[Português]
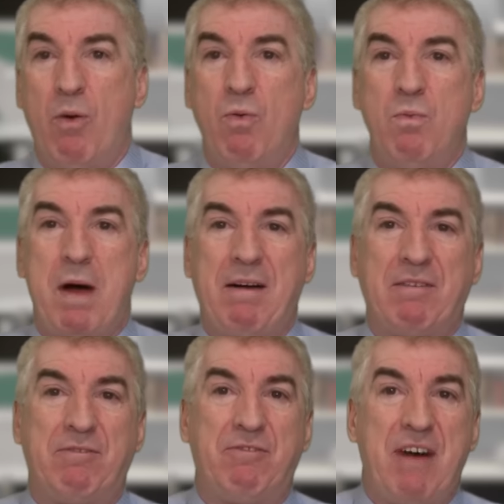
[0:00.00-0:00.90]

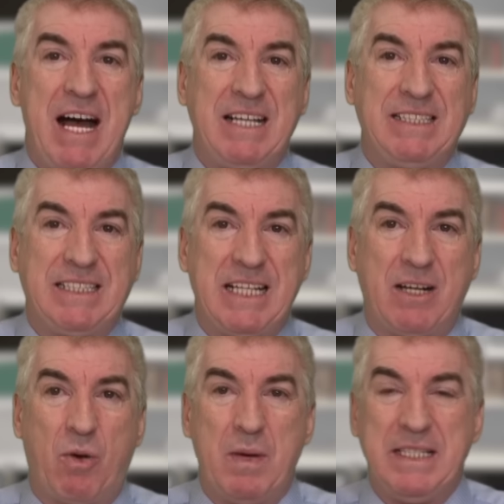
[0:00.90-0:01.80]
uma vasta
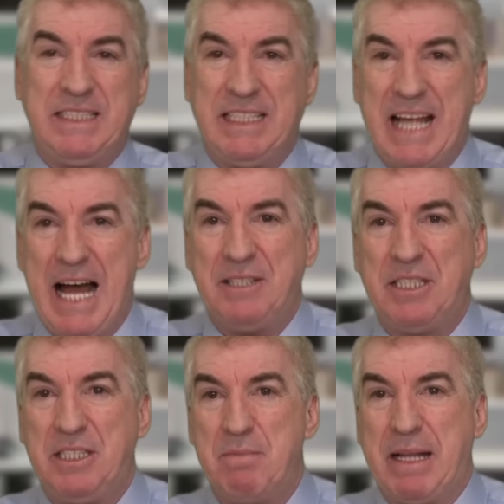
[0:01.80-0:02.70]

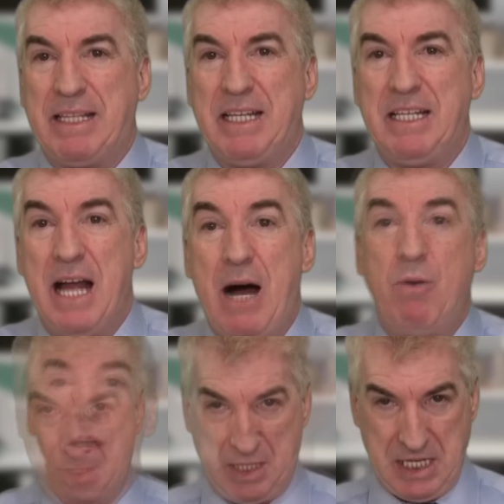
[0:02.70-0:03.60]
quantidade de
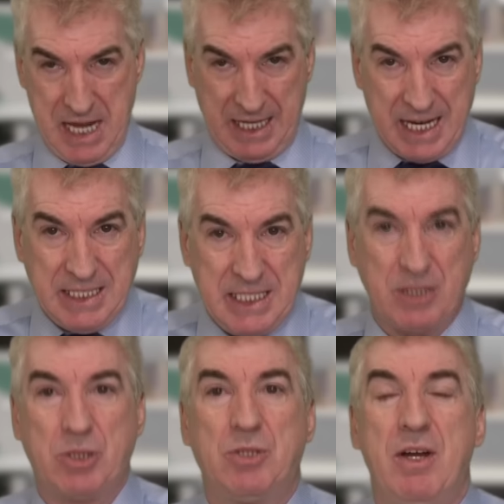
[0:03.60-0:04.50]
material e, além
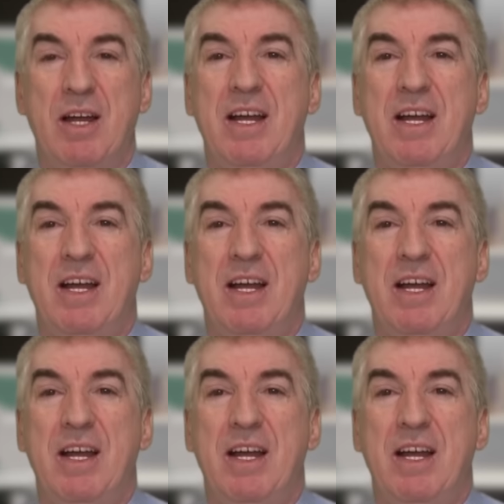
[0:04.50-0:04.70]
disso,